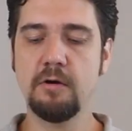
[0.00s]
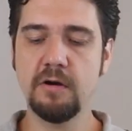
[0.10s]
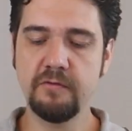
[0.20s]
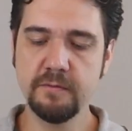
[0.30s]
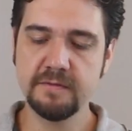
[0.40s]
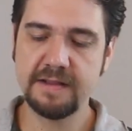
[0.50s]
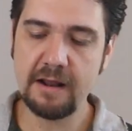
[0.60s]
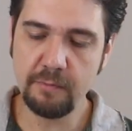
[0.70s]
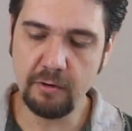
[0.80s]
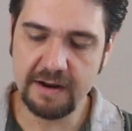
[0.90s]
Agora vamos
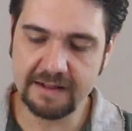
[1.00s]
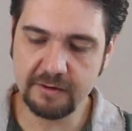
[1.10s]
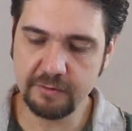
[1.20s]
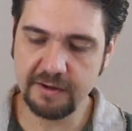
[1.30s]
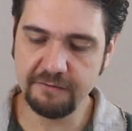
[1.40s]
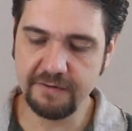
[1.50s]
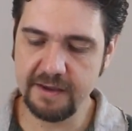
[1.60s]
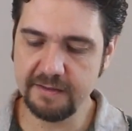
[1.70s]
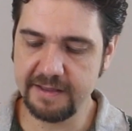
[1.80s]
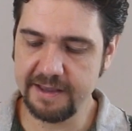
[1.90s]
dar uma olhada no que
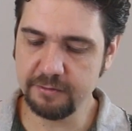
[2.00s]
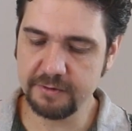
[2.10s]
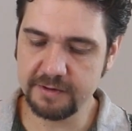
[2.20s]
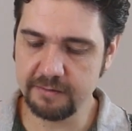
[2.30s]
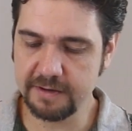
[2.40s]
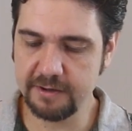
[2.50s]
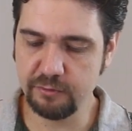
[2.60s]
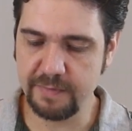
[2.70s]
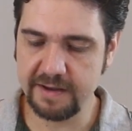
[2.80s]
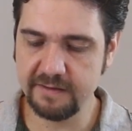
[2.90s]
vem dentro então aqui
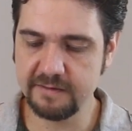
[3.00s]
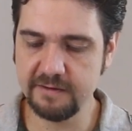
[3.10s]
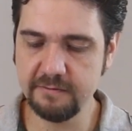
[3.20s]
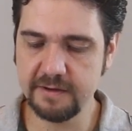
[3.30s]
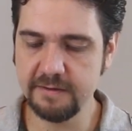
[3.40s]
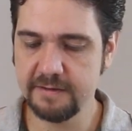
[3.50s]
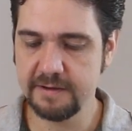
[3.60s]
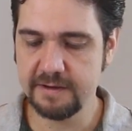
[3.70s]
do bagzinho, né?